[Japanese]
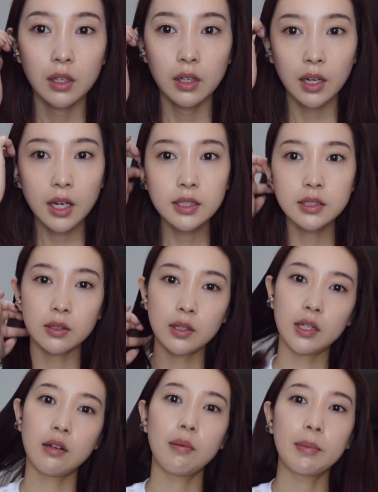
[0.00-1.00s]
はいそれ
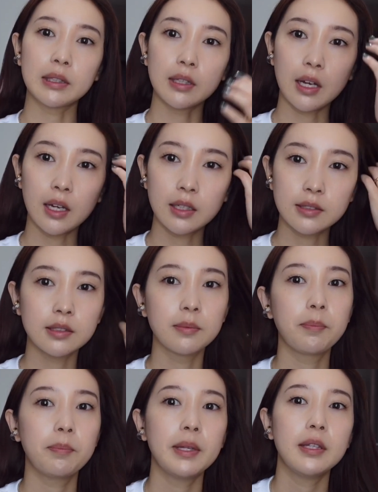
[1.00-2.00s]
ではまたすっ
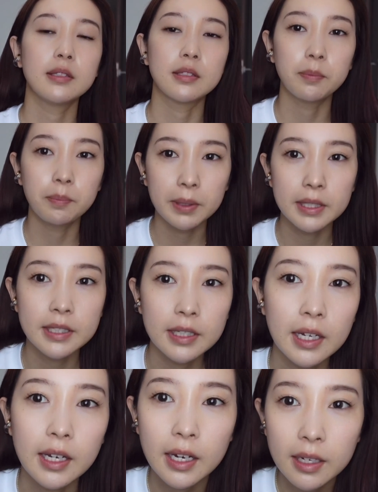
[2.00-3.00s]
ぴんすっぴんじゃ
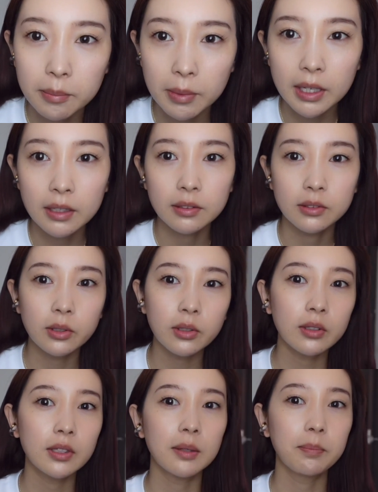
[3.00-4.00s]
ないアイメイク
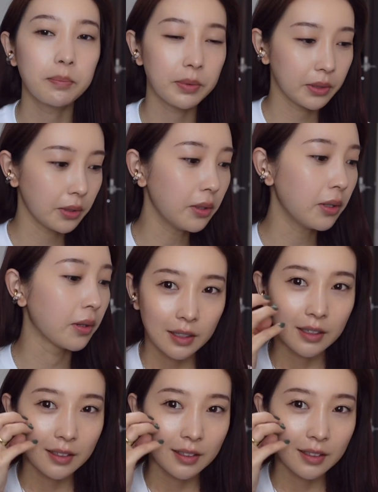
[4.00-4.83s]
とリップと